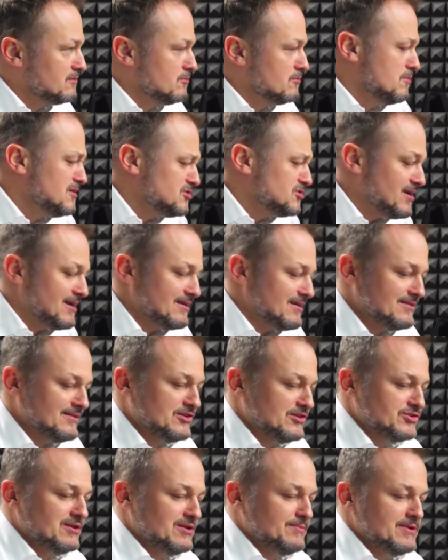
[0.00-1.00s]
No masz rację,
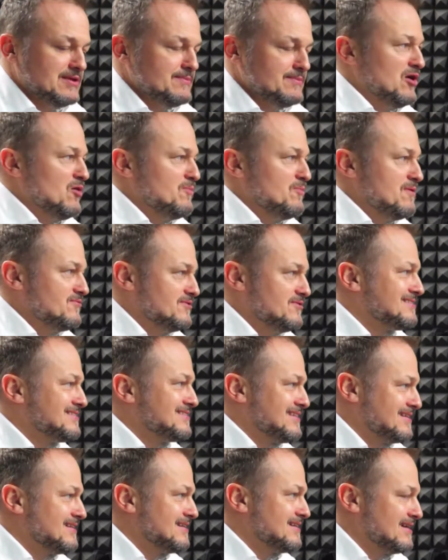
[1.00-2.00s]
jeżeli będę miał pewne
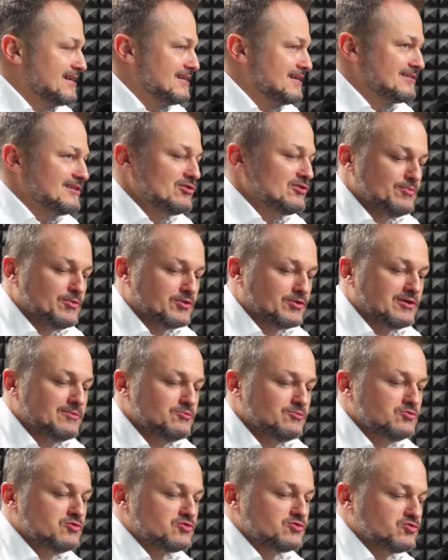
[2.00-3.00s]
cechy charakteru i potem
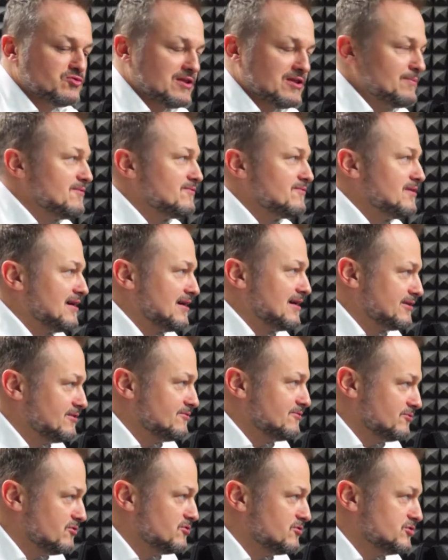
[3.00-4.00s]
mu dorzucę pewne
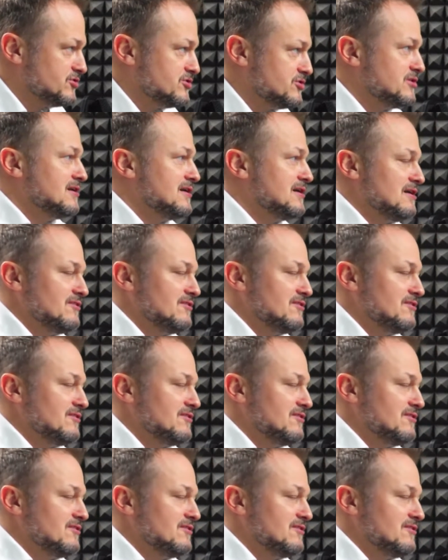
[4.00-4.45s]
aktywności,